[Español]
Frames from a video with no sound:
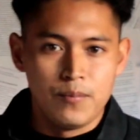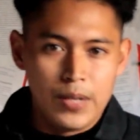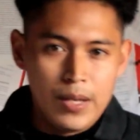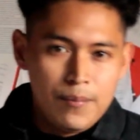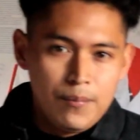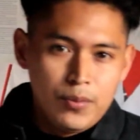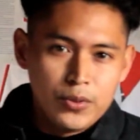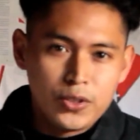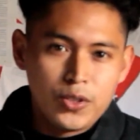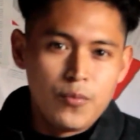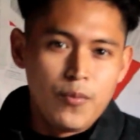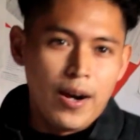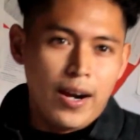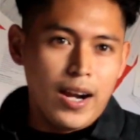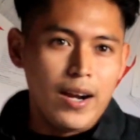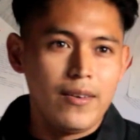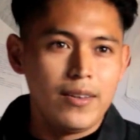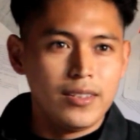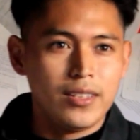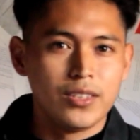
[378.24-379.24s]
Bien, pues como
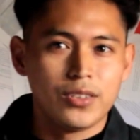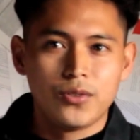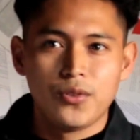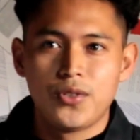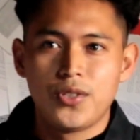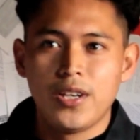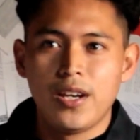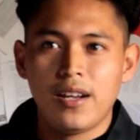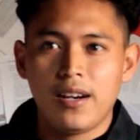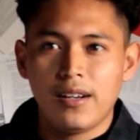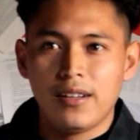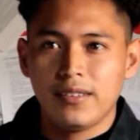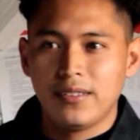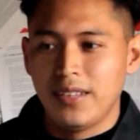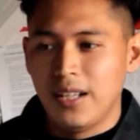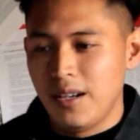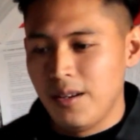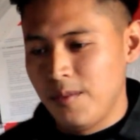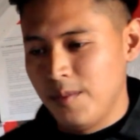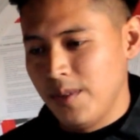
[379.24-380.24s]
acaban de escuchar,
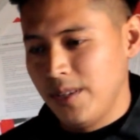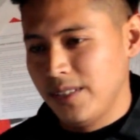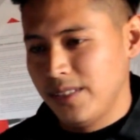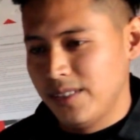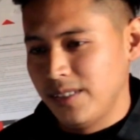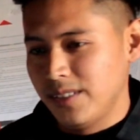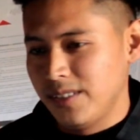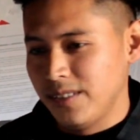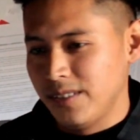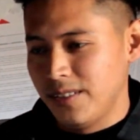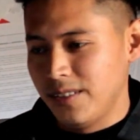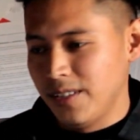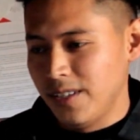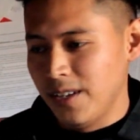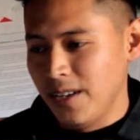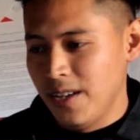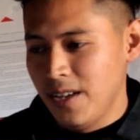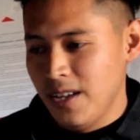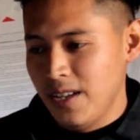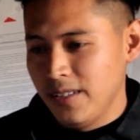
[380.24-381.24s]
tal vez
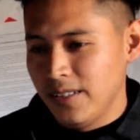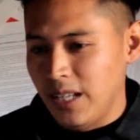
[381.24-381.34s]
este,